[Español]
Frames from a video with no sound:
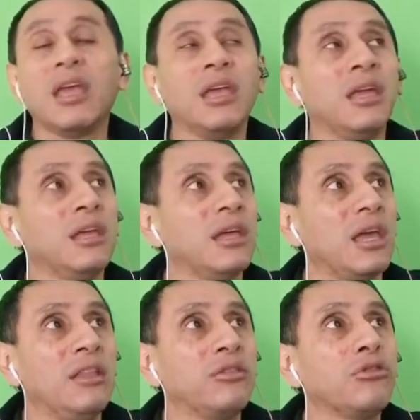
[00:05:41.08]
Eh,
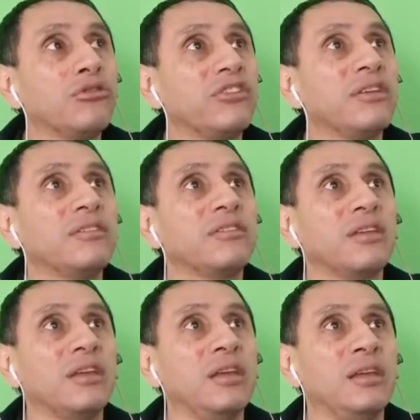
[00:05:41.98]

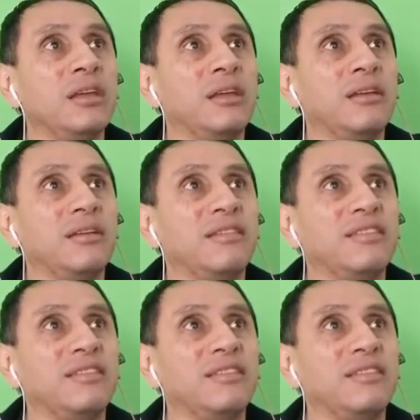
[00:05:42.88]
entonces, eh,